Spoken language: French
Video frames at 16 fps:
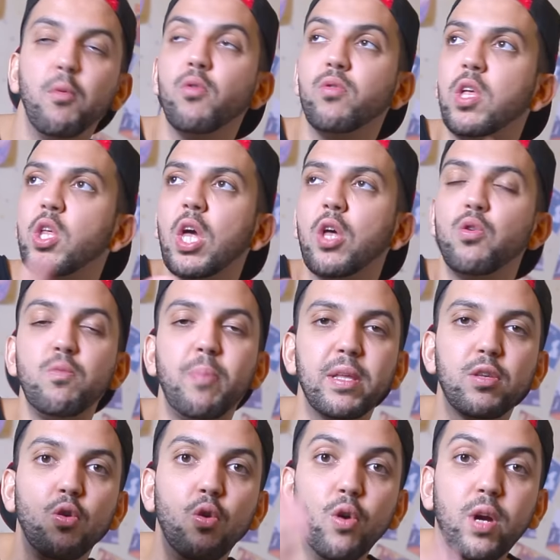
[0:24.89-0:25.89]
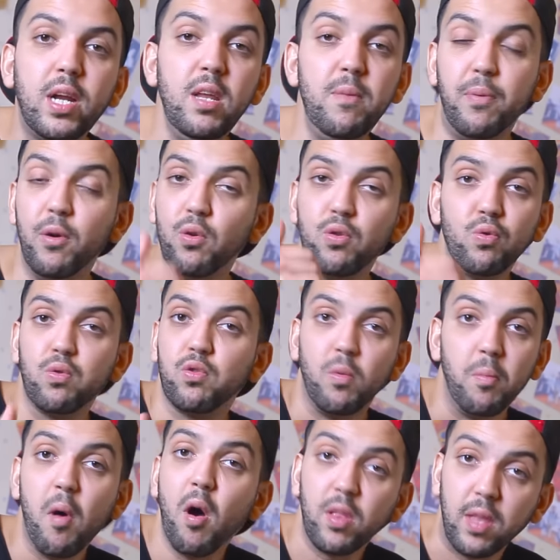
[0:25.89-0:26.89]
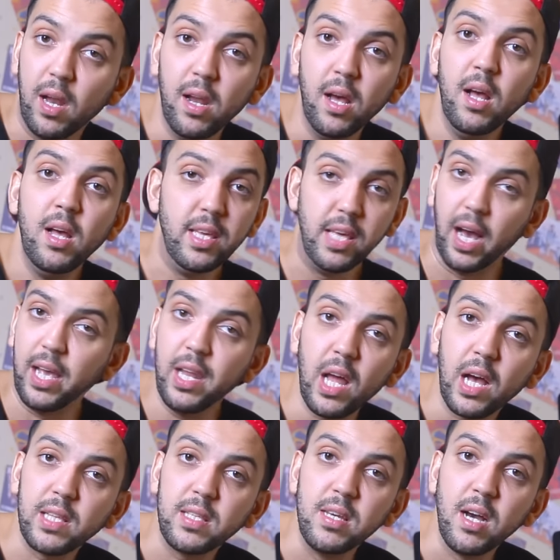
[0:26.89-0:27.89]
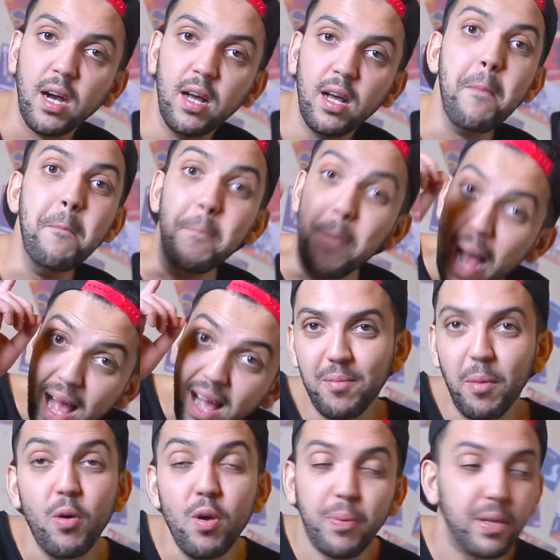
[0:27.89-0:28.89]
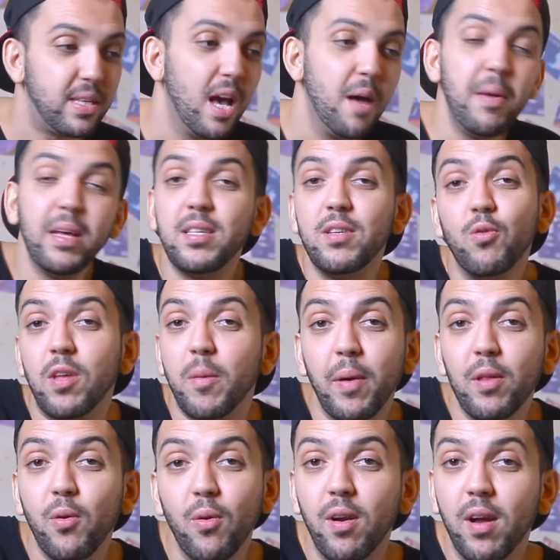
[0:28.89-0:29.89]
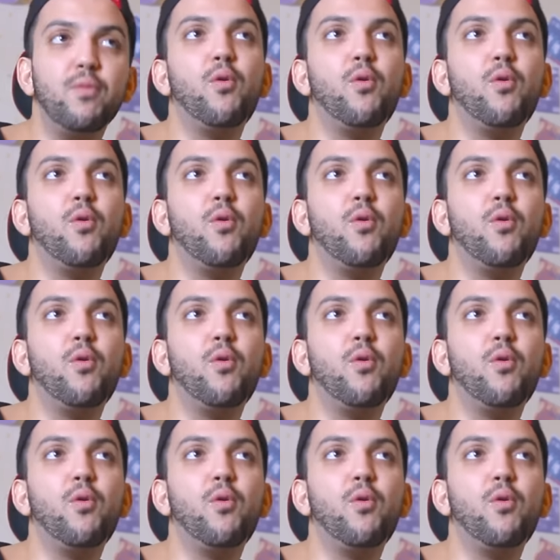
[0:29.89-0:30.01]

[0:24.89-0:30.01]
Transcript: Bon, déjà juste parce que le clip et le son sont mortels, y a rien à redire, mais... Bah oui, parce qu'il y a un mais, sinon c'est pas drôle.